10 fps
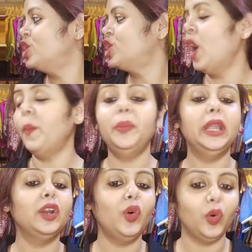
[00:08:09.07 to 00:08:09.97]

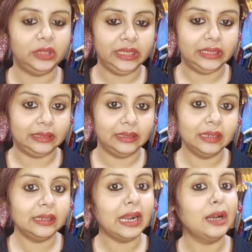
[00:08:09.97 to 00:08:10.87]
স্বপ্নেরও অতীত
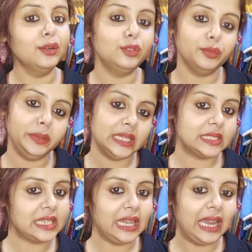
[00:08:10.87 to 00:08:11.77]
রানু তুমি
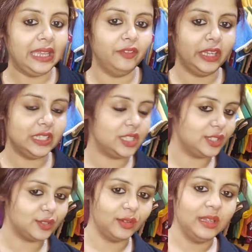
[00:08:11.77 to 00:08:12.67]
আজকে লাইভে
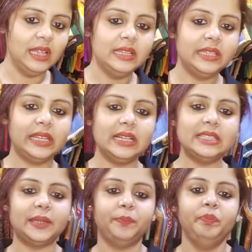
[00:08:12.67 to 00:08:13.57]
এসেছো ঠিক
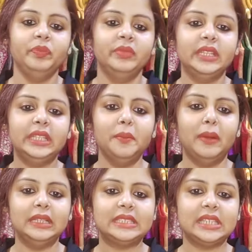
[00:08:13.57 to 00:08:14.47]
আছে দিদি
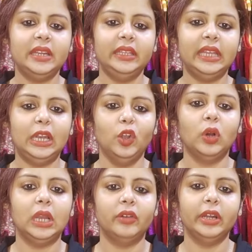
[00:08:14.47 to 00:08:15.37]
মাস্টার্ড ইয়েলো
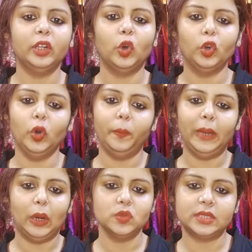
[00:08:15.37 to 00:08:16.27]
কালারের কোনো
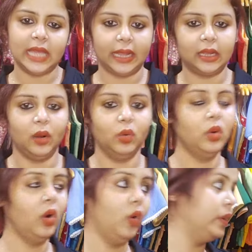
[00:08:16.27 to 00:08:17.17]
ব্লাউজ দেখাও
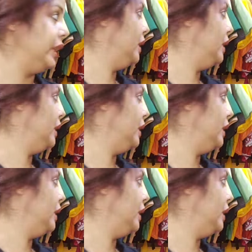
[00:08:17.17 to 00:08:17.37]
ওকে